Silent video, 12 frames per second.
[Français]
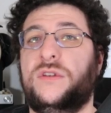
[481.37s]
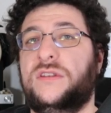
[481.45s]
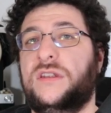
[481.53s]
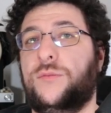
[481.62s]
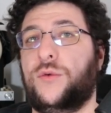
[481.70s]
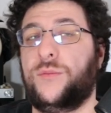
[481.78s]
des
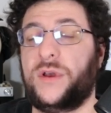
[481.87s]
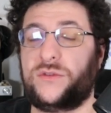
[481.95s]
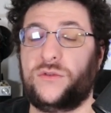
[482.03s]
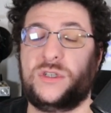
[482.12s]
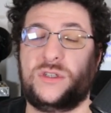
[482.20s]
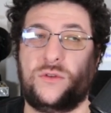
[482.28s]
styles un peu
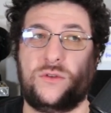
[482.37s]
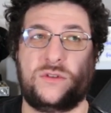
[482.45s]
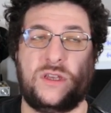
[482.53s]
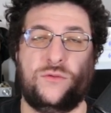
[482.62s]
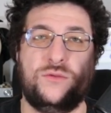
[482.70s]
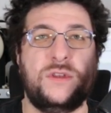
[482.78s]
basseux que j'ai
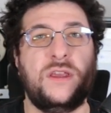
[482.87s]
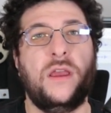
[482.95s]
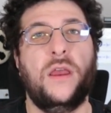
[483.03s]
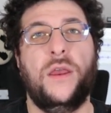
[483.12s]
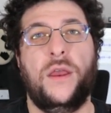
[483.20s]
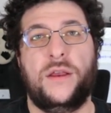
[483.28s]
tendance à écouter,
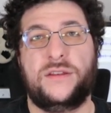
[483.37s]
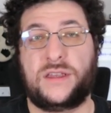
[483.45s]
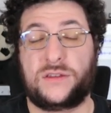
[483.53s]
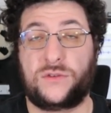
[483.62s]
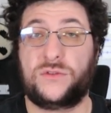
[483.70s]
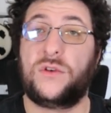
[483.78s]

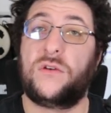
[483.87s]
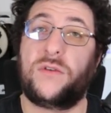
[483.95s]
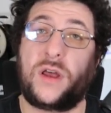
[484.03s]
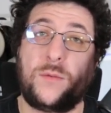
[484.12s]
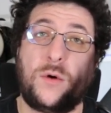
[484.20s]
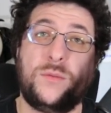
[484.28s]
ça s'en sort
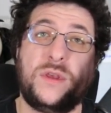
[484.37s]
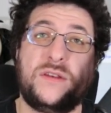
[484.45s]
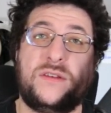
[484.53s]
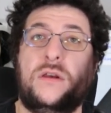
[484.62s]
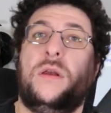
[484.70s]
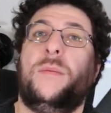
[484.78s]
vraiment
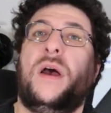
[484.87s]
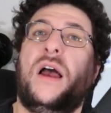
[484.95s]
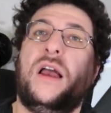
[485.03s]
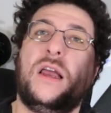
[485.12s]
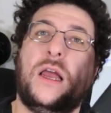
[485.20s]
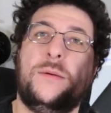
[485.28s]
bien, c'est quand même
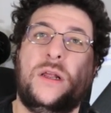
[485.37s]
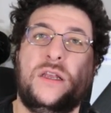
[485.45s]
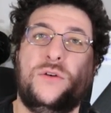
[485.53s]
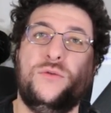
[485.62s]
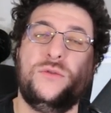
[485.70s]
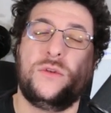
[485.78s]
agréable à
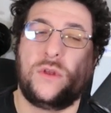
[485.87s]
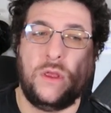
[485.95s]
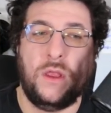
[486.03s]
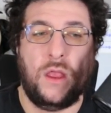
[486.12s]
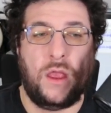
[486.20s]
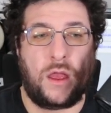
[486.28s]
l'écoute.
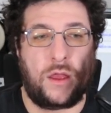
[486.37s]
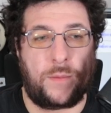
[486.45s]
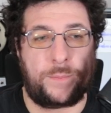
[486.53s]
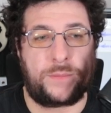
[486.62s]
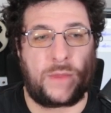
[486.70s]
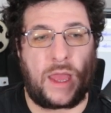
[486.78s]

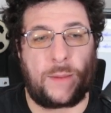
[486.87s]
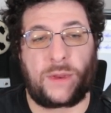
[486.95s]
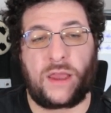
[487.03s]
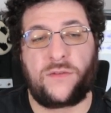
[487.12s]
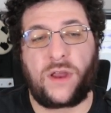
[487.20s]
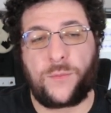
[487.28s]

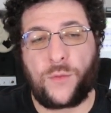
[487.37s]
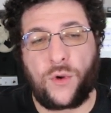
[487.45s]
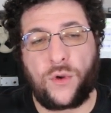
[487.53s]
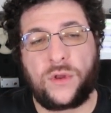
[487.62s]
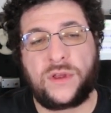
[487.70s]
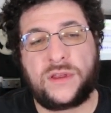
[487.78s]
après
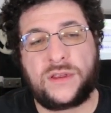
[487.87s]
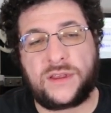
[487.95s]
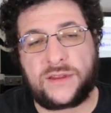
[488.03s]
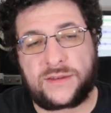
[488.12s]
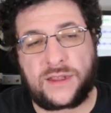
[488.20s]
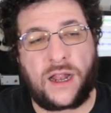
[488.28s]
vraiment,
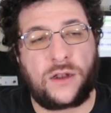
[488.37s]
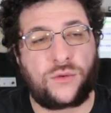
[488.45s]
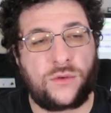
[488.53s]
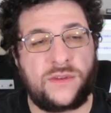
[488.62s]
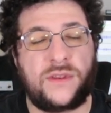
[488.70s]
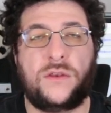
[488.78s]
et c'est là le
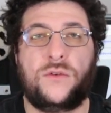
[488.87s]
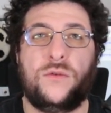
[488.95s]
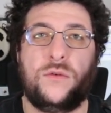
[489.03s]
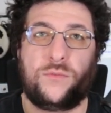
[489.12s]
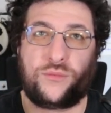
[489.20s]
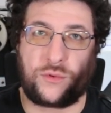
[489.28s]
truc, c'est
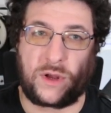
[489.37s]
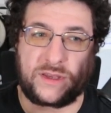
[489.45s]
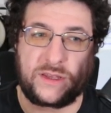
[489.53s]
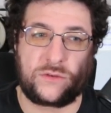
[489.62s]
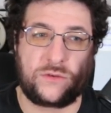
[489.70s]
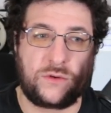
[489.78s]
que pour un
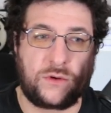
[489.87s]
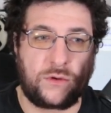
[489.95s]
casque